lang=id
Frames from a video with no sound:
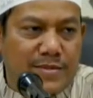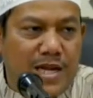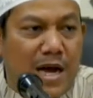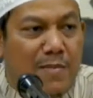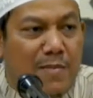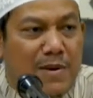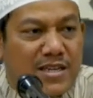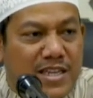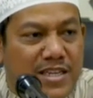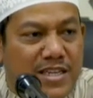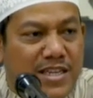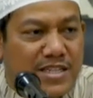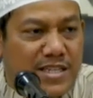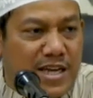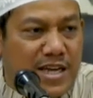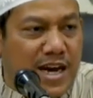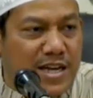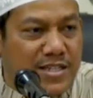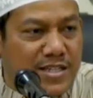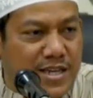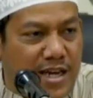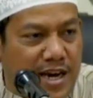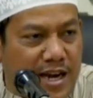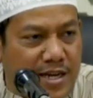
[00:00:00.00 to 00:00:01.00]
Apa saja
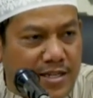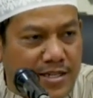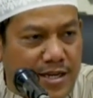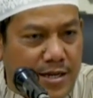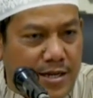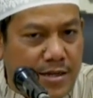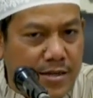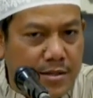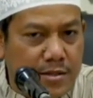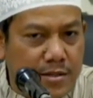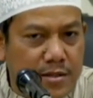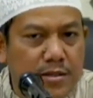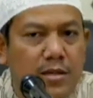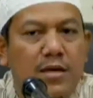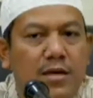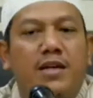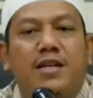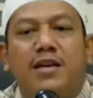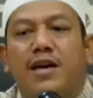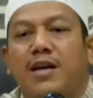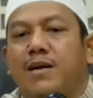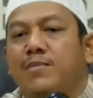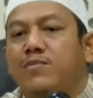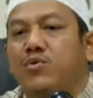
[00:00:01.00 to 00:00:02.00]
syarat-syaratnya?
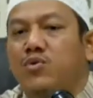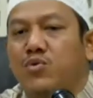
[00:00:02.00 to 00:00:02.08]
Lihat